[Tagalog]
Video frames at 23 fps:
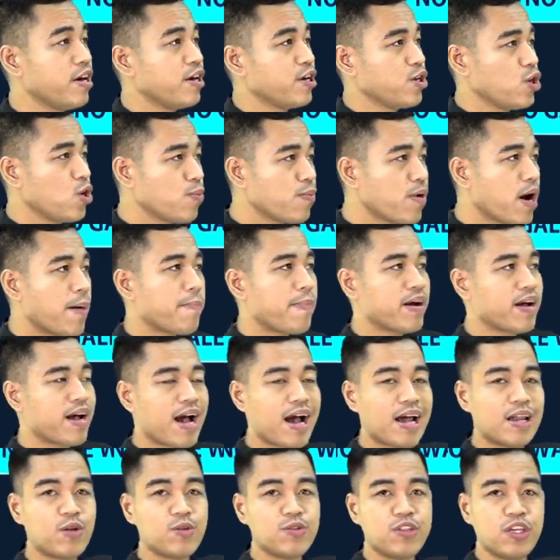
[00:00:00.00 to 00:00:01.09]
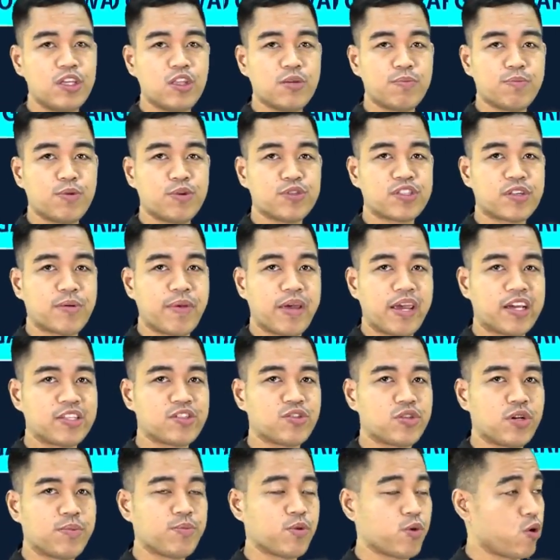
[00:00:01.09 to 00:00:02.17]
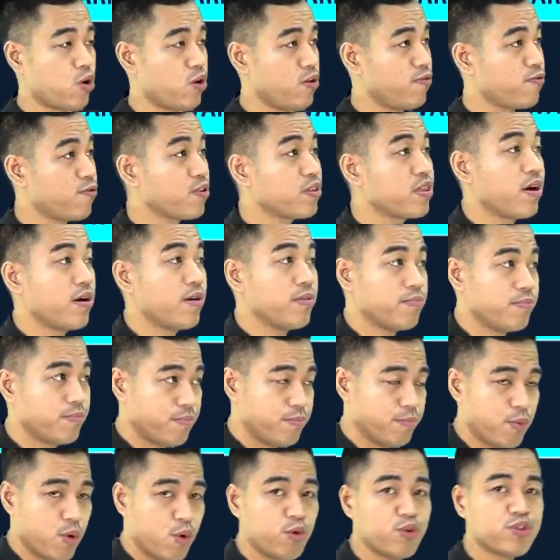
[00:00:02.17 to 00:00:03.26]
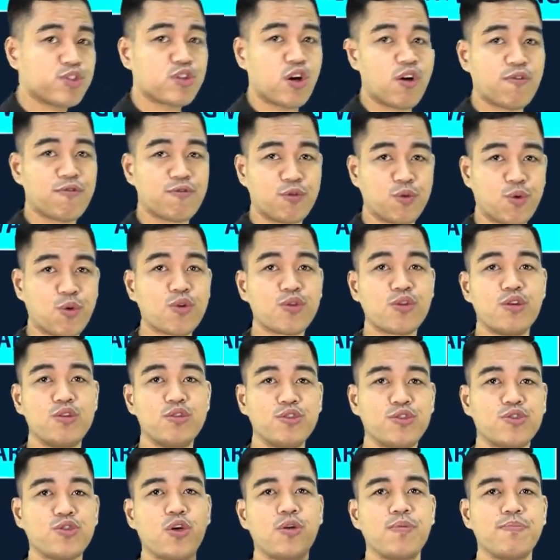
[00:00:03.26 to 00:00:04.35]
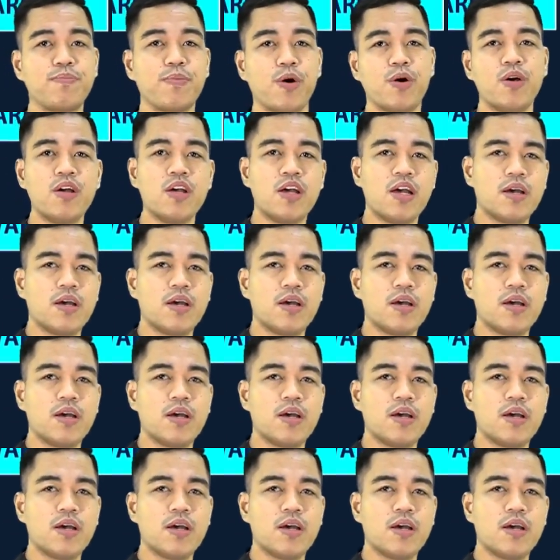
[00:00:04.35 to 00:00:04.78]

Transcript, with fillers: yung mga pag-alon dito po sa may extreme or for the most of northern Luzon po